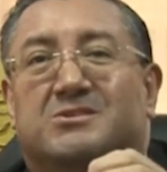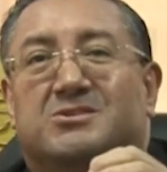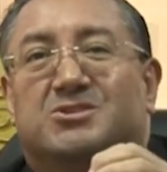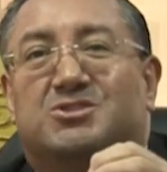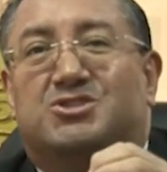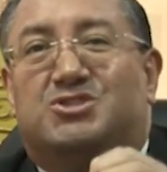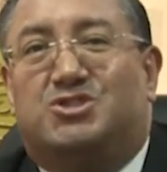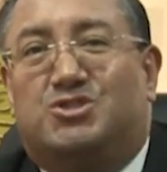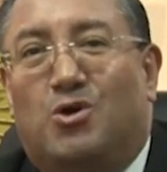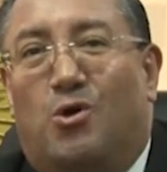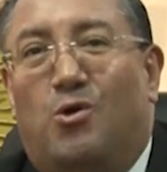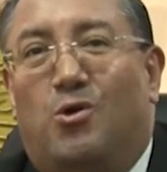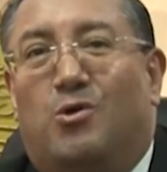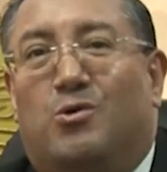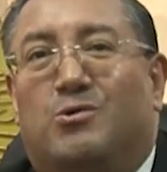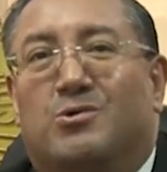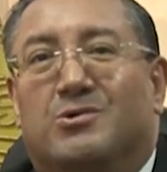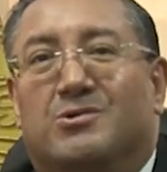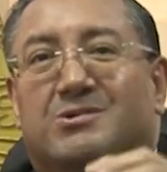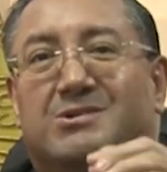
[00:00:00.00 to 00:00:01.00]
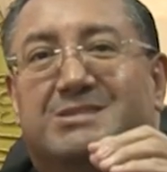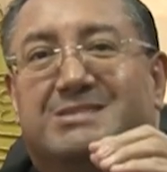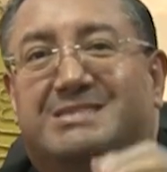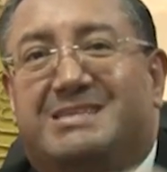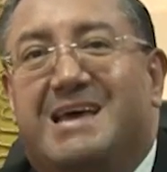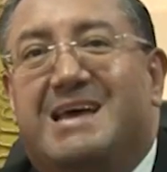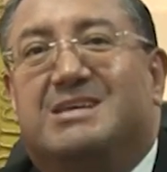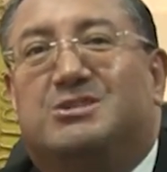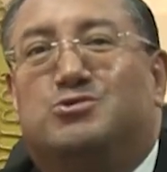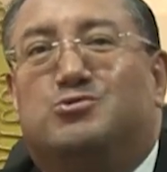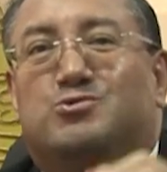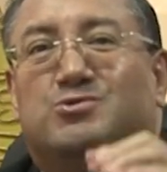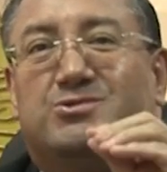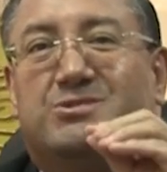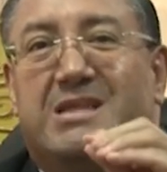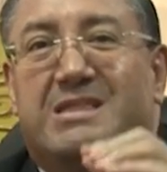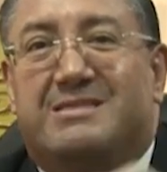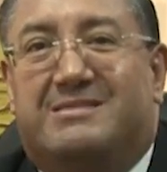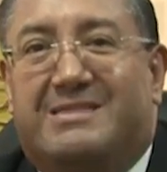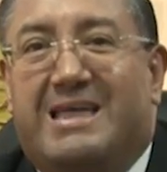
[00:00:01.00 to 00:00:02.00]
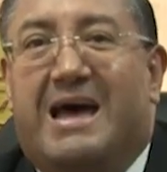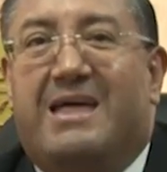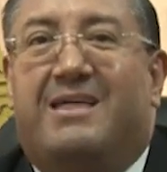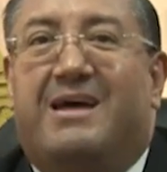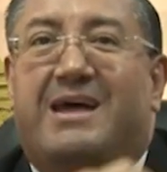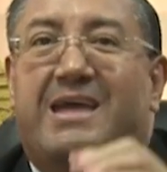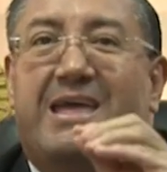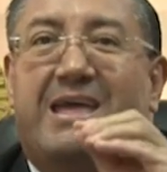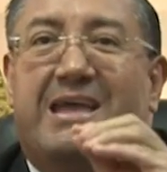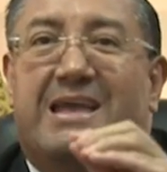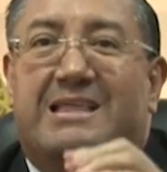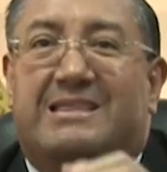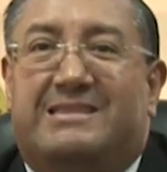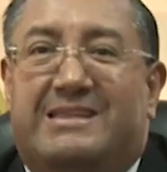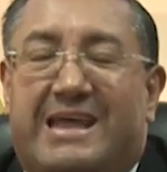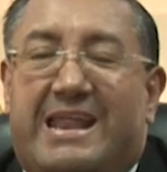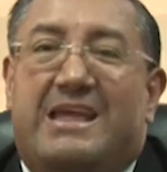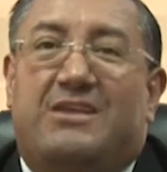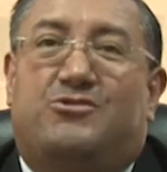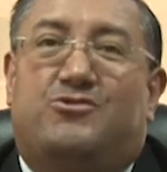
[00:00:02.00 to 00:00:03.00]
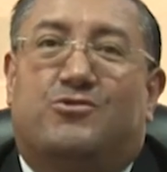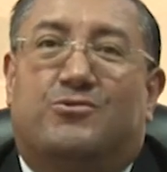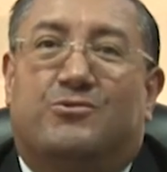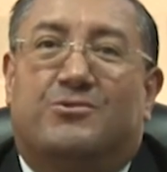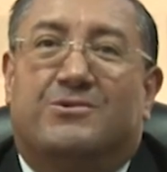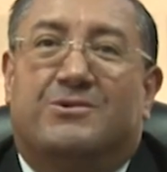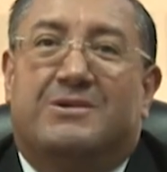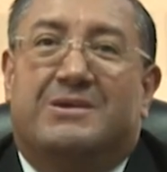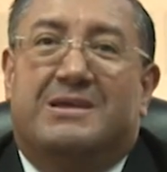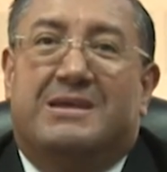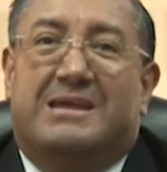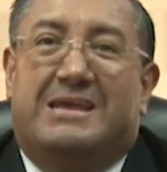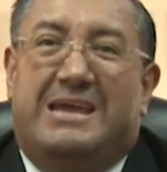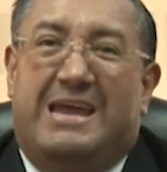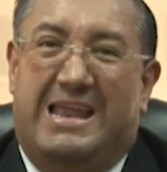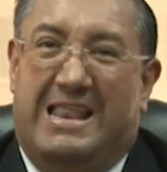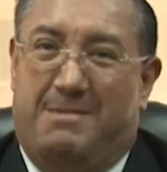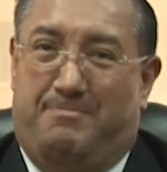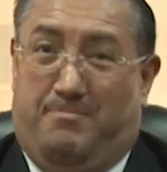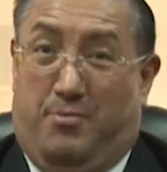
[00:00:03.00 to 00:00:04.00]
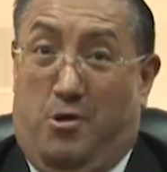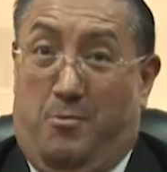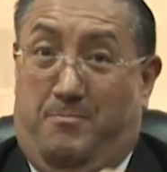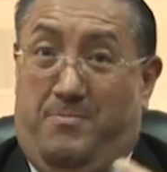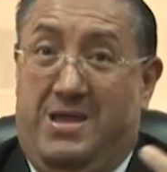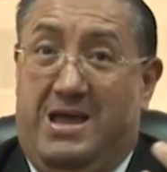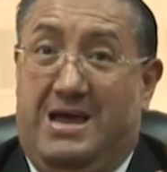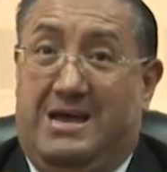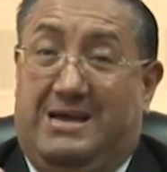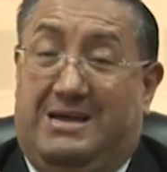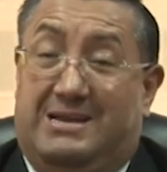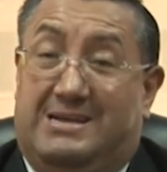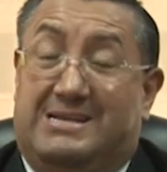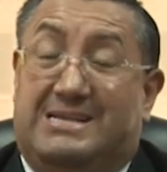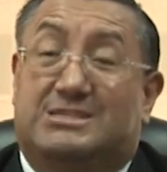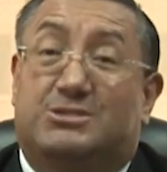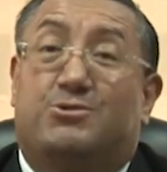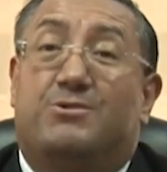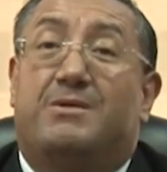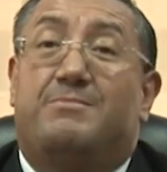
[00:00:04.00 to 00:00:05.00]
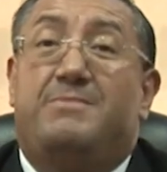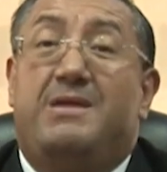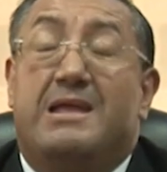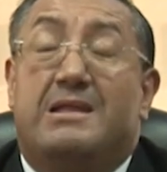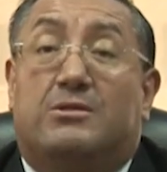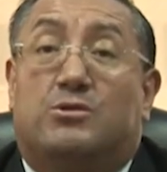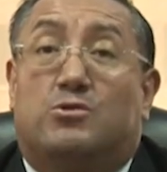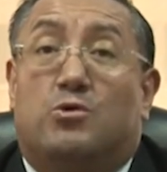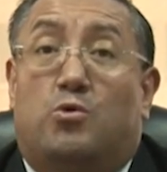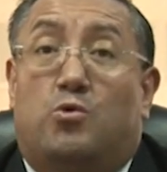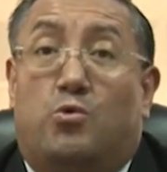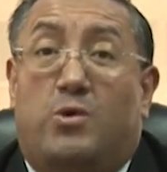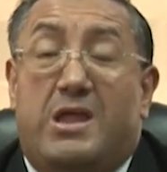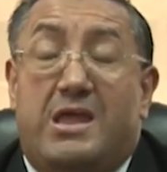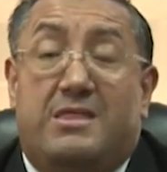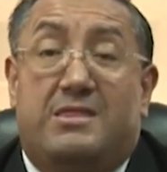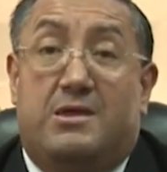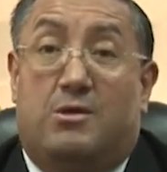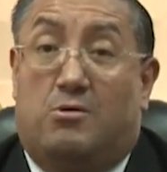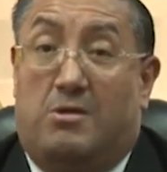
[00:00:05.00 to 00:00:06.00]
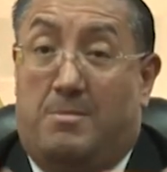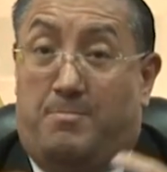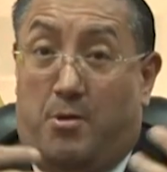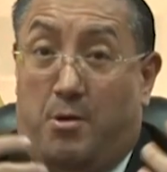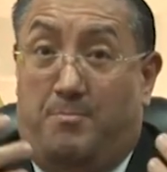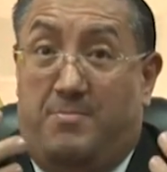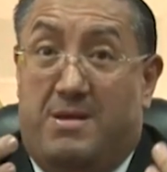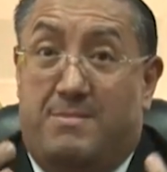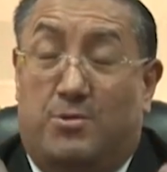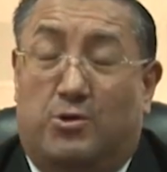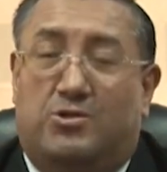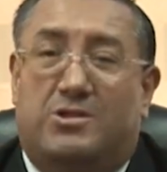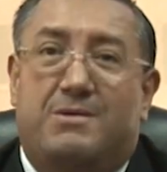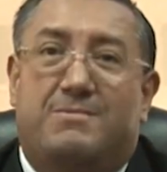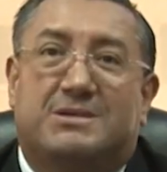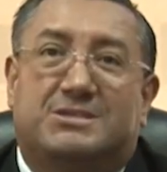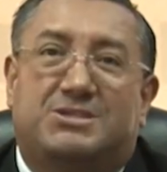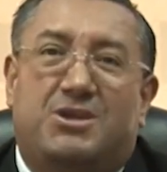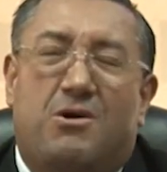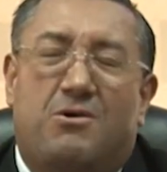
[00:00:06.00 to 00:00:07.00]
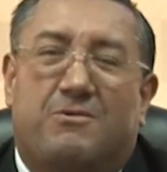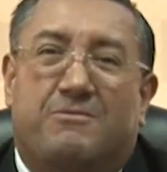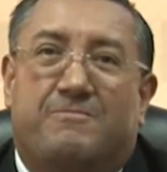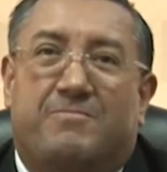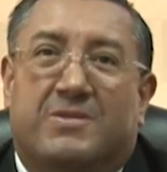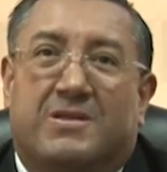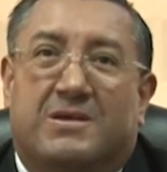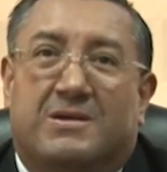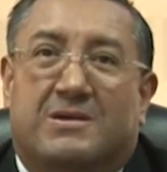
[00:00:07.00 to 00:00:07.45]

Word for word: solo sea sustentada en el derecho y la propia razonamiento jurídico, la propia motivación